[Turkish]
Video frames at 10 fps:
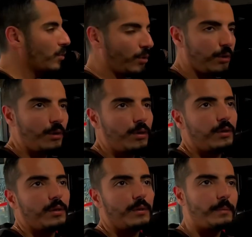uykuluk,
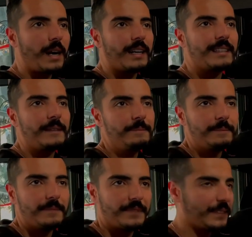badem,
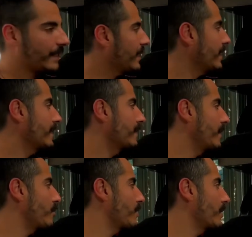fındık
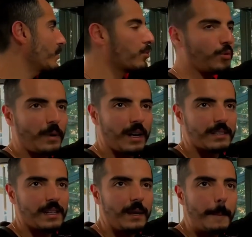ve üzerinde kuzu
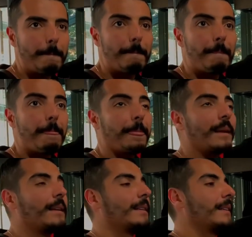bağırsak. Yani lezzetli
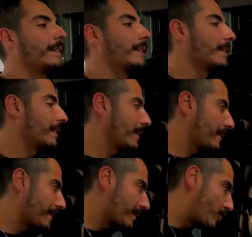şeylerin varlığı daha
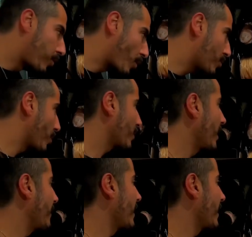fazla çok, orada. Çok daha